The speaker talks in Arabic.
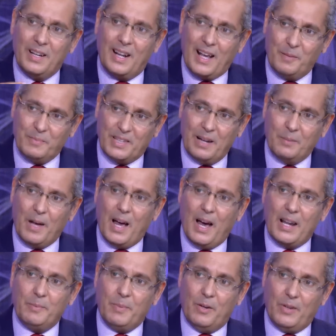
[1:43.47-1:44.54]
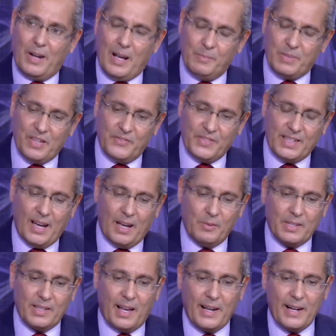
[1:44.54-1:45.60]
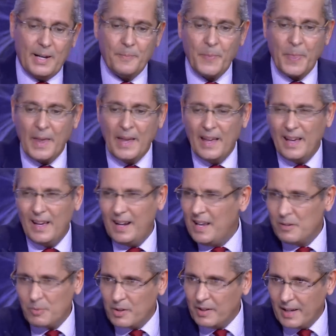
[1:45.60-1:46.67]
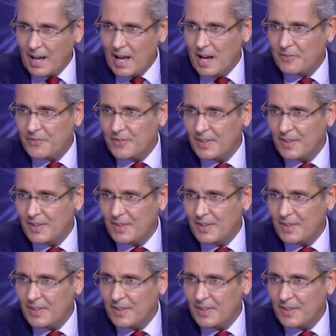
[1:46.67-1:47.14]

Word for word: الخمسه المغاربه والخمسه في الساحل والصحراء أمم. لا يمكن ايقاف